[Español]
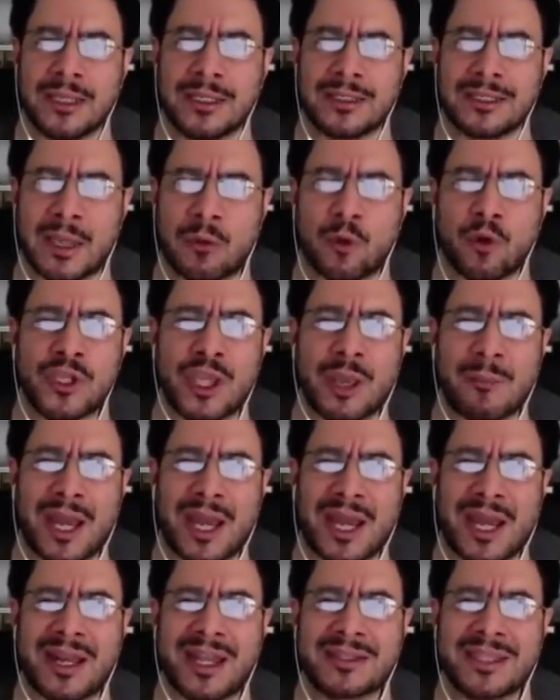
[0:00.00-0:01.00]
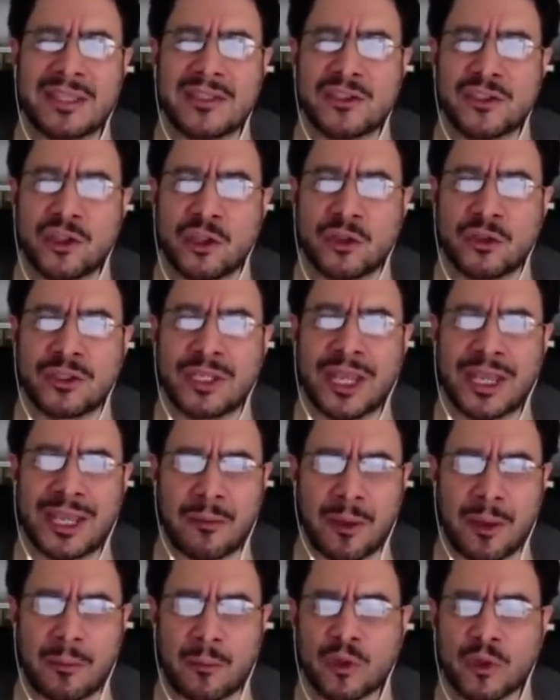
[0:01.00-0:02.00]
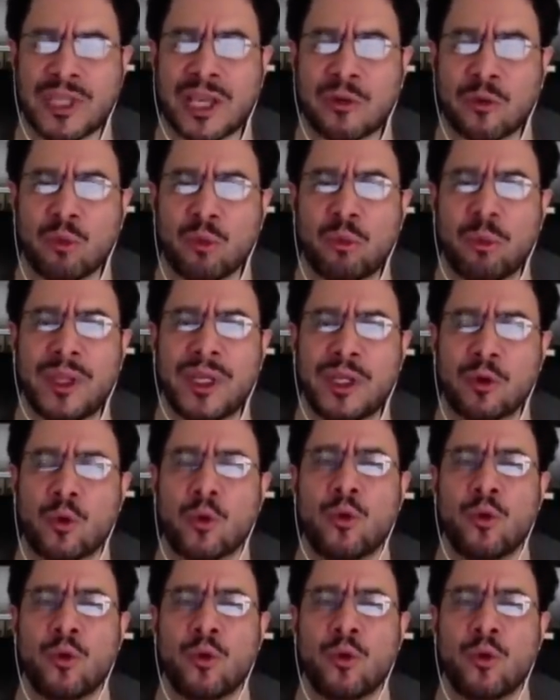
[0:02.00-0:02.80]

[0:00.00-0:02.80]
Debo llamar la atención de que vamos a cumplir